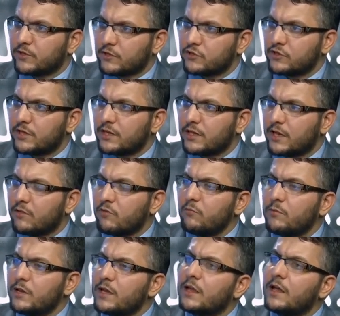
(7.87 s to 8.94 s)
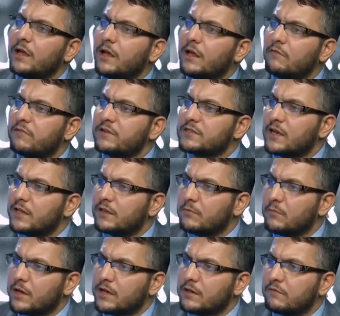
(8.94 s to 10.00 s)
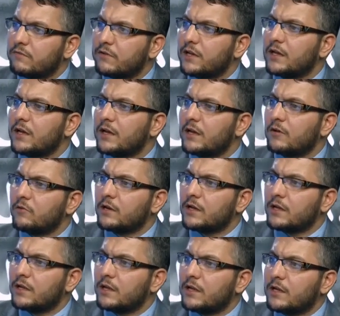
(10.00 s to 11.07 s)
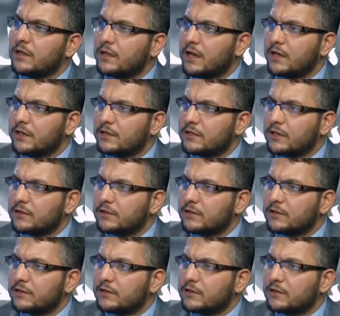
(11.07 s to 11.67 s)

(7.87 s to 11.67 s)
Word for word: الشريعة ثم يقع الفساد المالي فيها ويعني